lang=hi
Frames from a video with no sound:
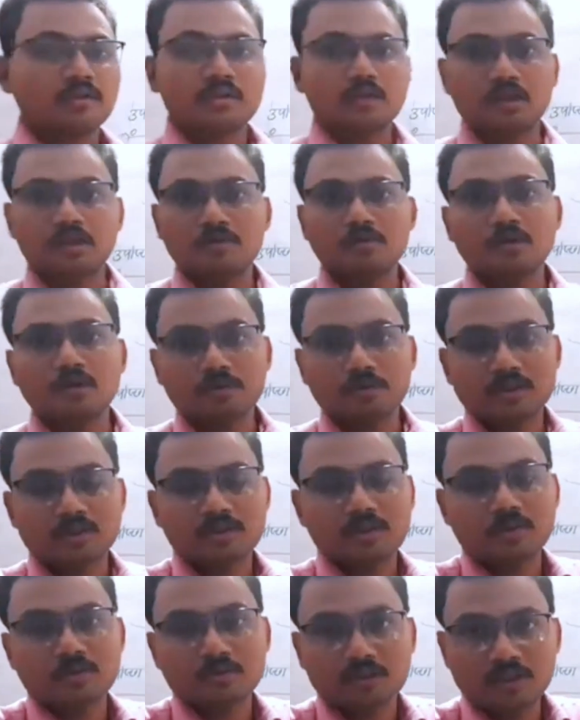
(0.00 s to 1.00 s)
घनघोर
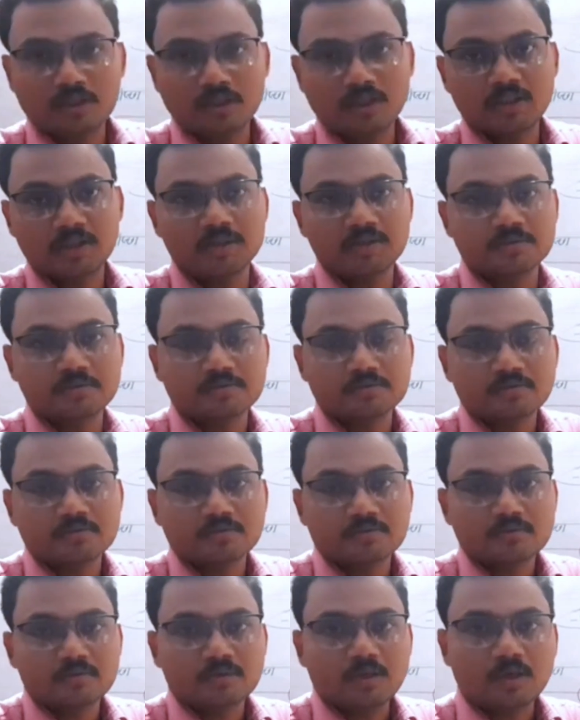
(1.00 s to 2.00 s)
वर्षा होती है डेली
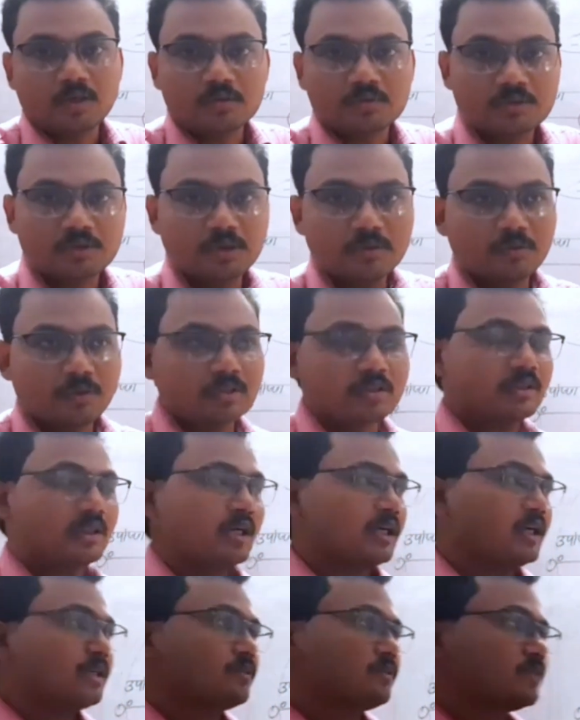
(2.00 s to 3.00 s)
और उसी
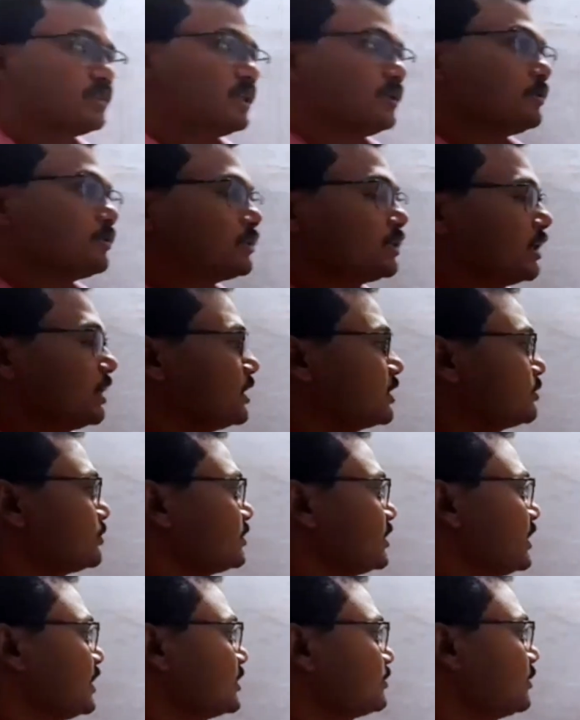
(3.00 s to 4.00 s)
वर्षा का जो जल होता है
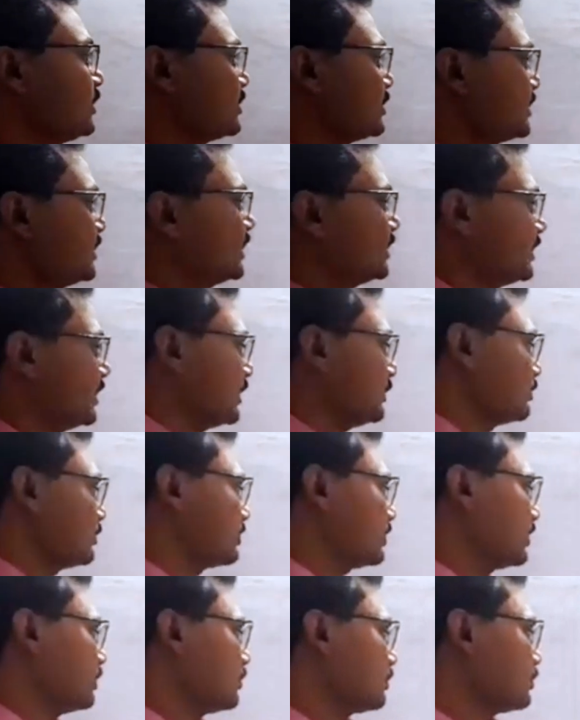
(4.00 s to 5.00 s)
चूँकि आसमान से आता है
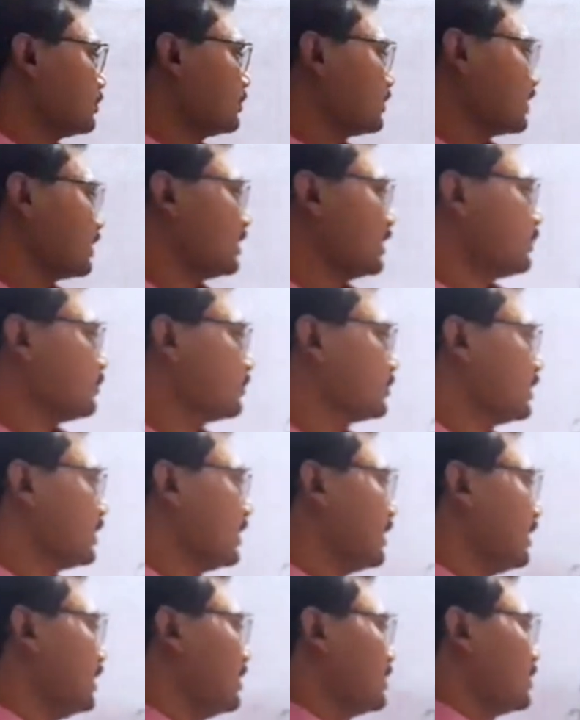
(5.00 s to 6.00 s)
वो जल और वो ठंडा
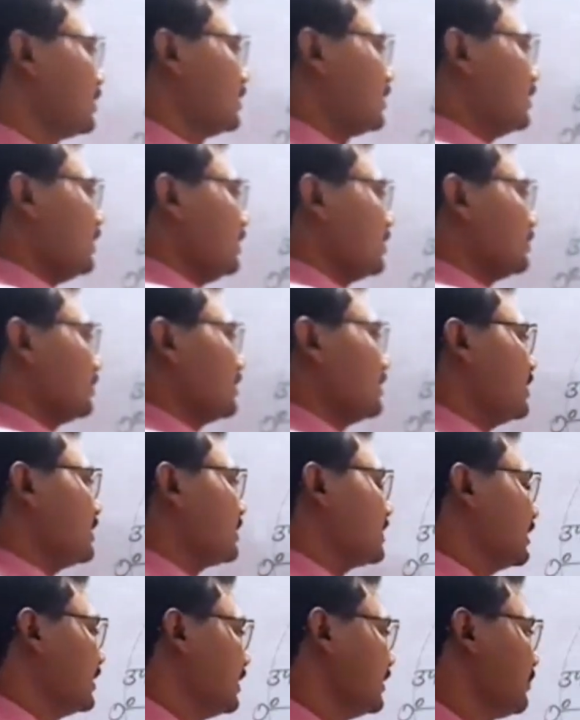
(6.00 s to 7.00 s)
होता है इस
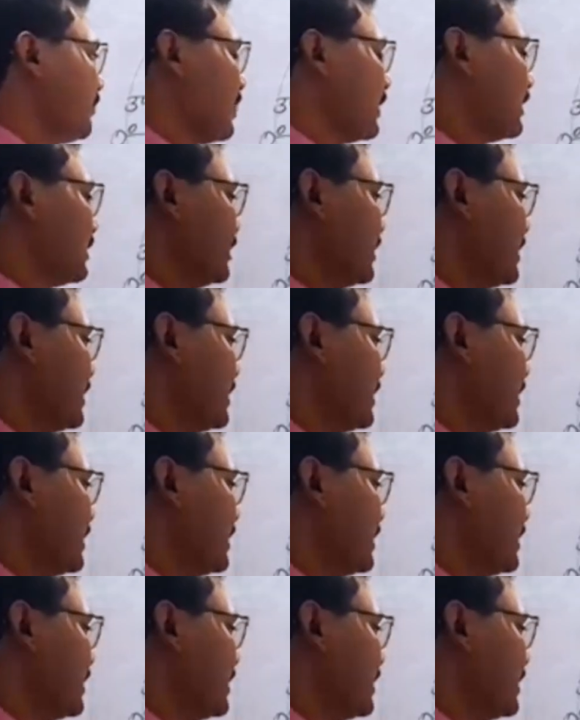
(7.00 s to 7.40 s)
वजह से